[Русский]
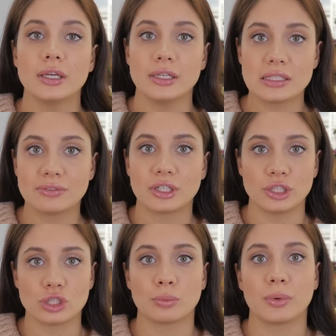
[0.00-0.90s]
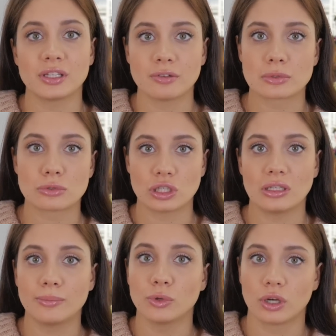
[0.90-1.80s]
и если вы хотите, чтобы они вам
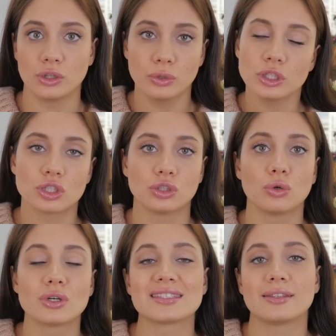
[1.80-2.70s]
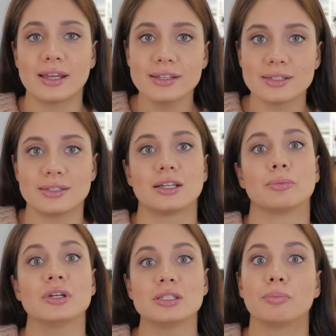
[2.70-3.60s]
служили намного дольше, то старайтесь
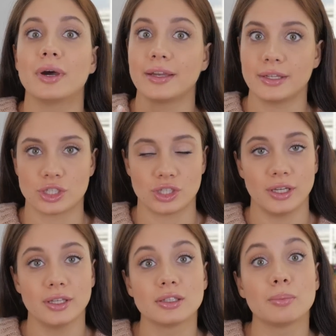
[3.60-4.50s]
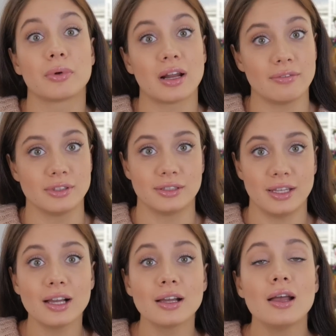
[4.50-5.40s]
их мыть пореже. Это правда
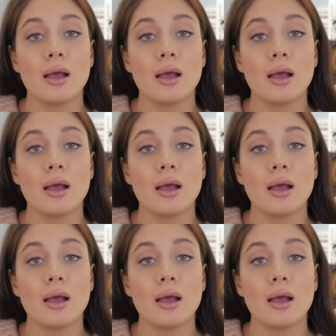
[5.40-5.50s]
так.